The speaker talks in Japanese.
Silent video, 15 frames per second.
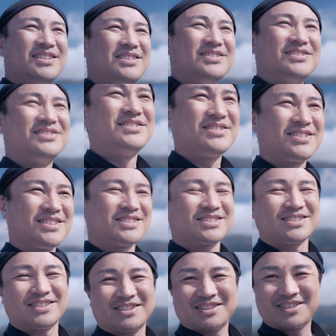もう
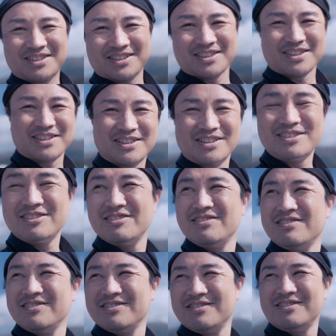切ない。
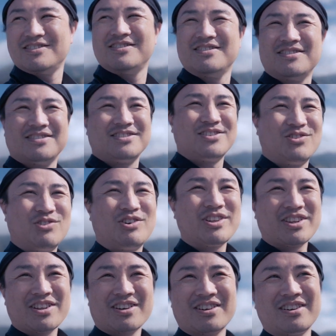終
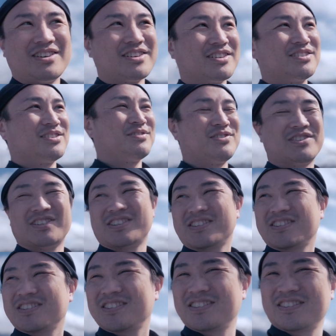わってから晴れんだもん
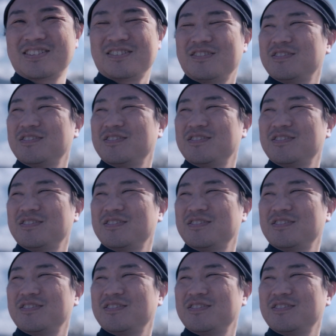な。